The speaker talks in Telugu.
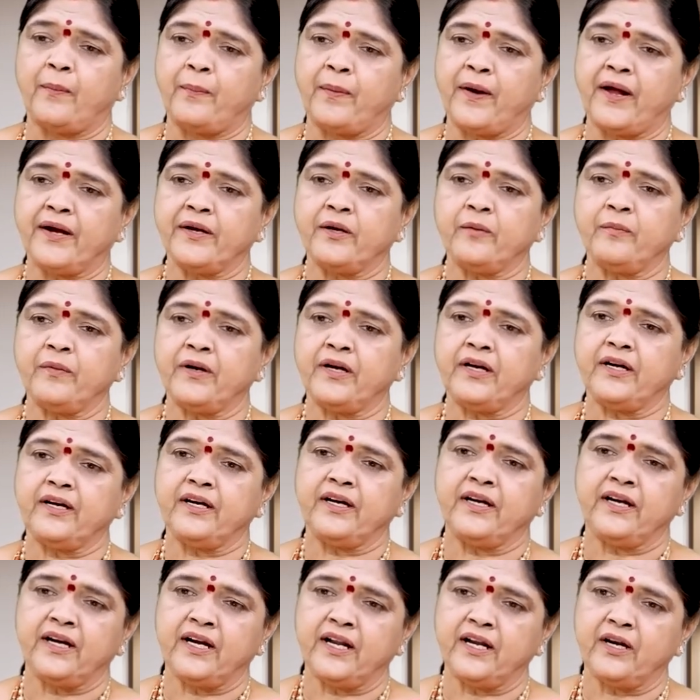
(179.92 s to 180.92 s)
అపార్ట్మెంట్
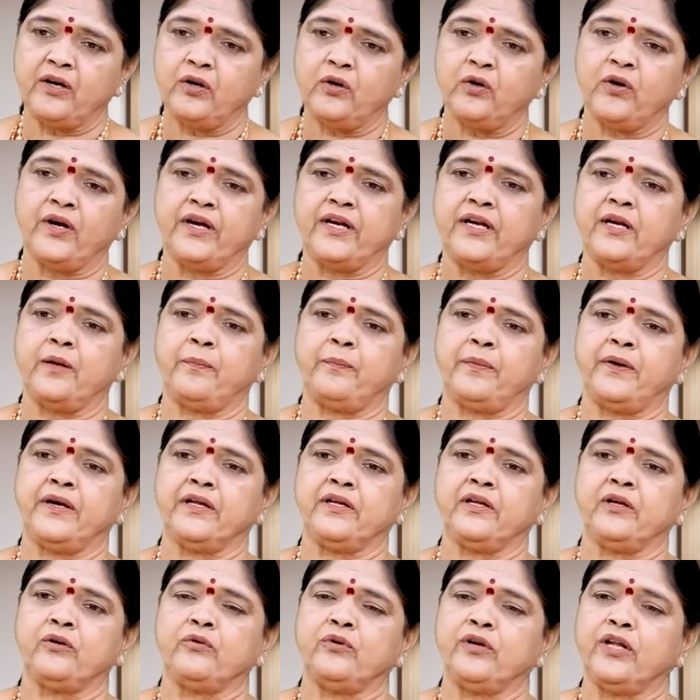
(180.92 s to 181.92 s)
ఇళ్లలో
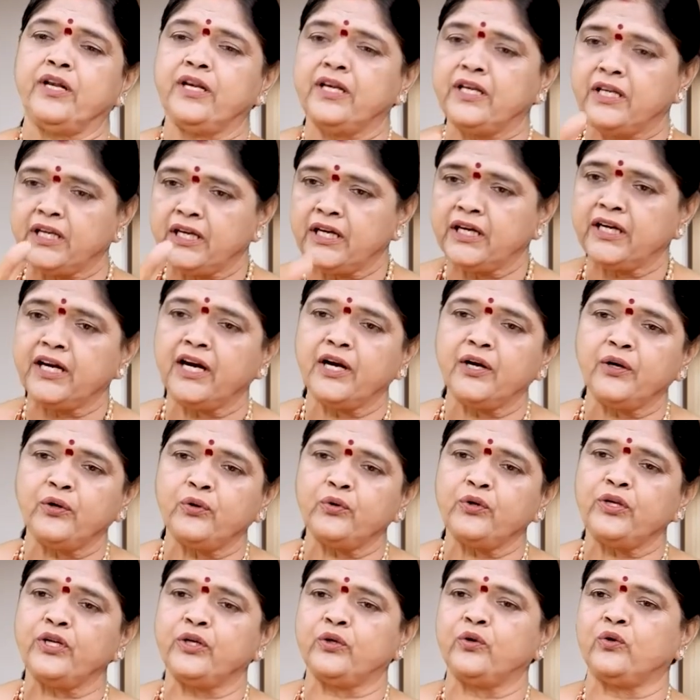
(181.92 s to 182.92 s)
అయినప్పటికీ కూడా
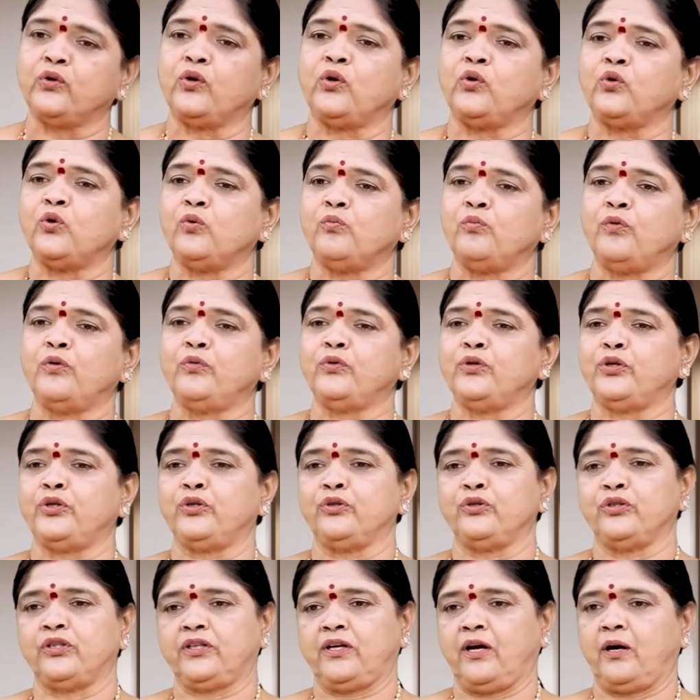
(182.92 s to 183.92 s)
నీకంటూ నీకు ఒక గుమ్మం
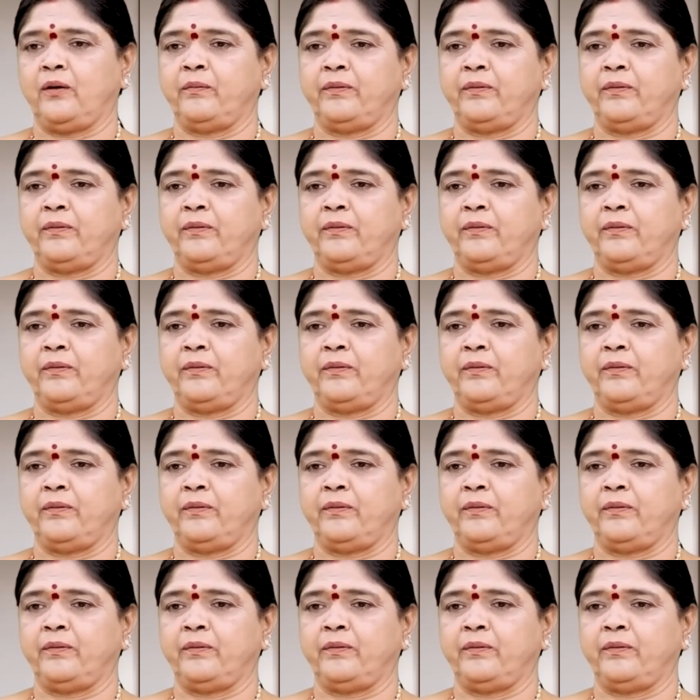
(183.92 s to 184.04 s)
ఉంటుంది